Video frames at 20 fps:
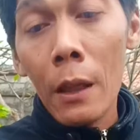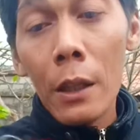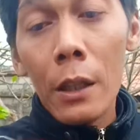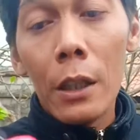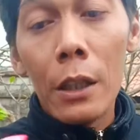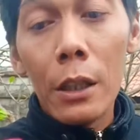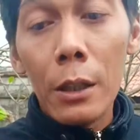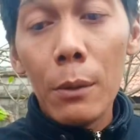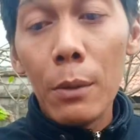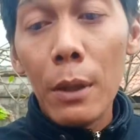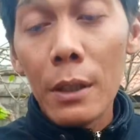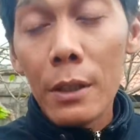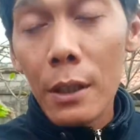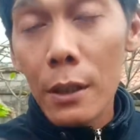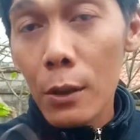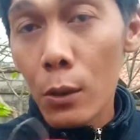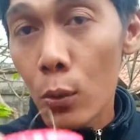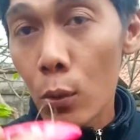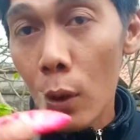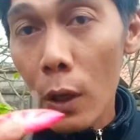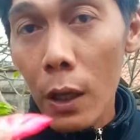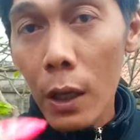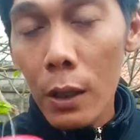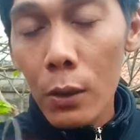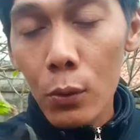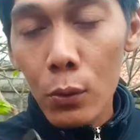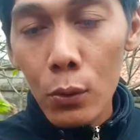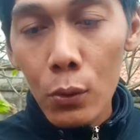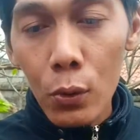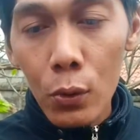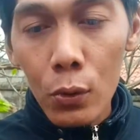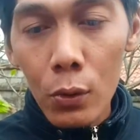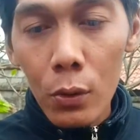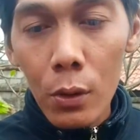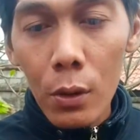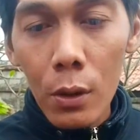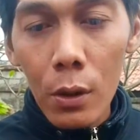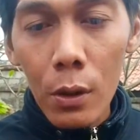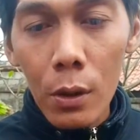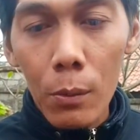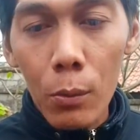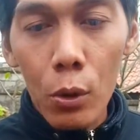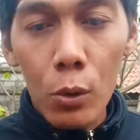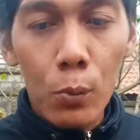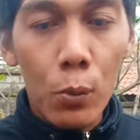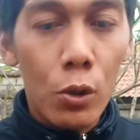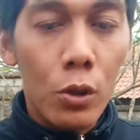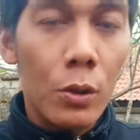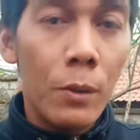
Ini biasa digunakan untuk eh, bos-bos.